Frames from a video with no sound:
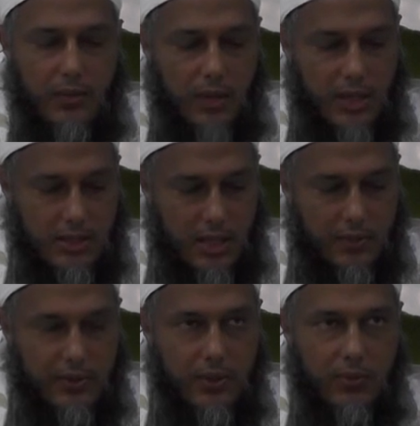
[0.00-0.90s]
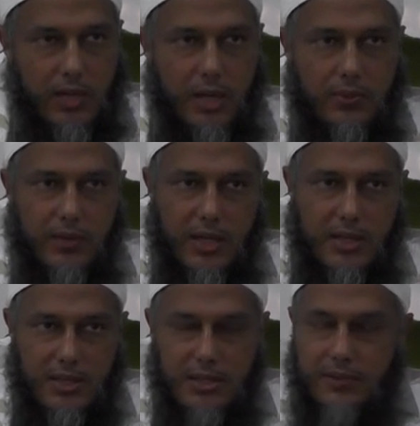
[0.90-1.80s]
وقد شرفهم الله
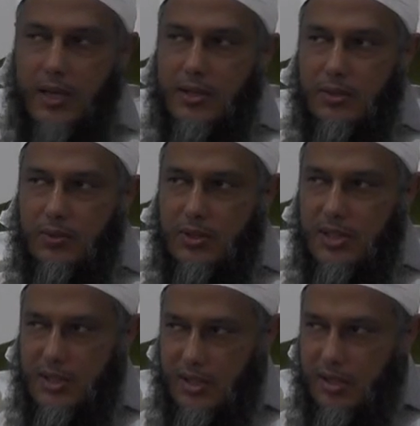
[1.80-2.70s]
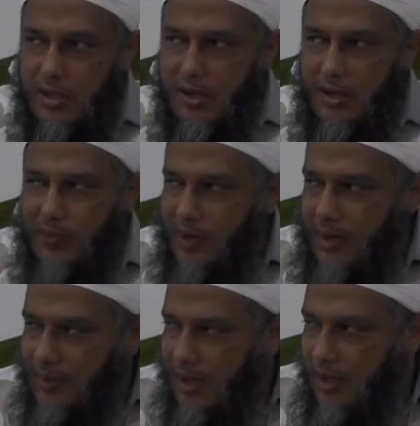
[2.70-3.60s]
بهذه الصفات والتزكية من
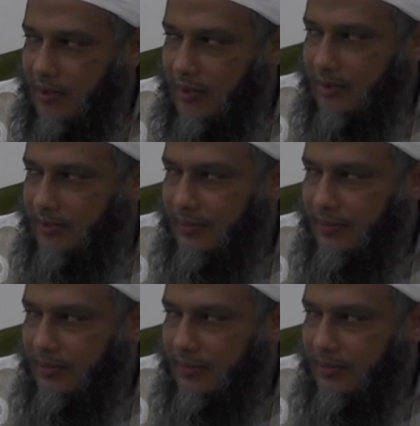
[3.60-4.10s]
رب العالمين